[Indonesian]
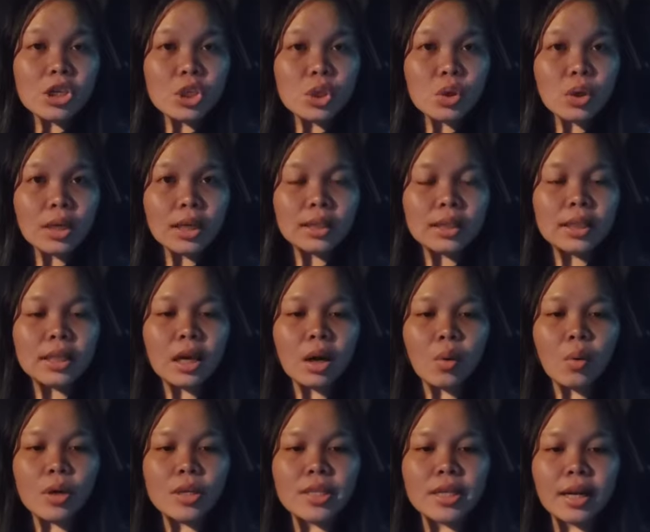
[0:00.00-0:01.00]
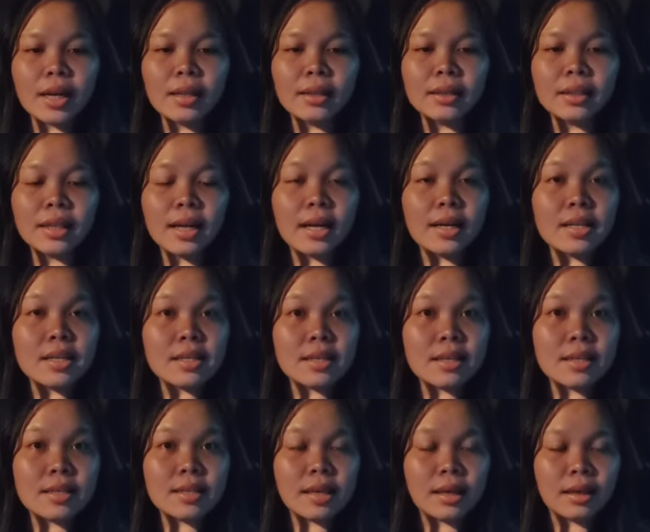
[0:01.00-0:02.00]
isu ketidakwajaran telah
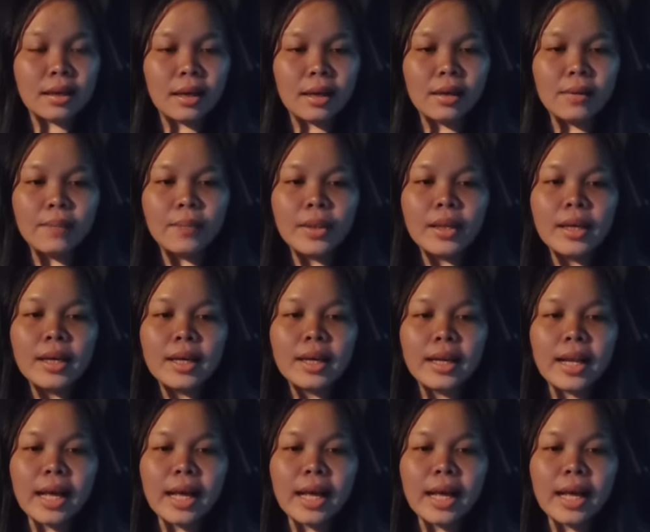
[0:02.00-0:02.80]
diselesaikan